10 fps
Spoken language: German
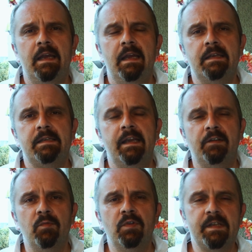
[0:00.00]
Es geht
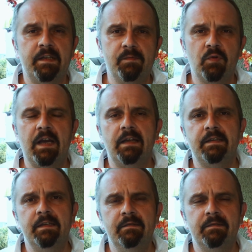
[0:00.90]
um unsere
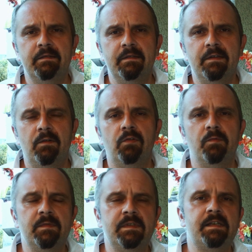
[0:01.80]
Demokratie und
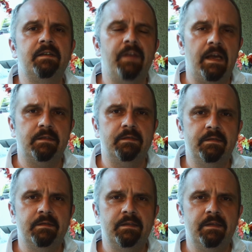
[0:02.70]
um unsere Werte.
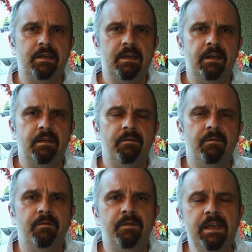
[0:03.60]

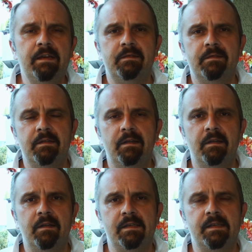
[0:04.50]
Wir,
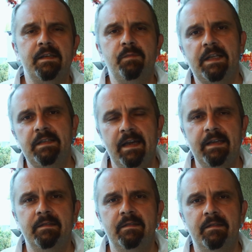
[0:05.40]
das sind die
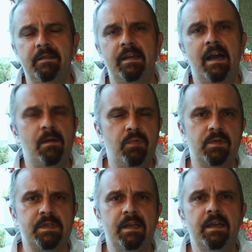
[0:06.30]
Parteien, die
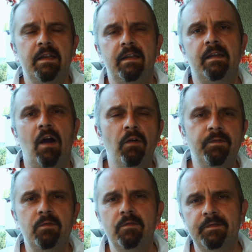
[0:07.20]
APOS, die
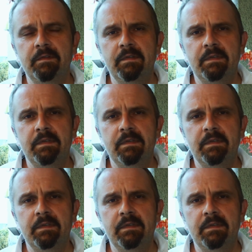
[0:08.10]
aufrufen,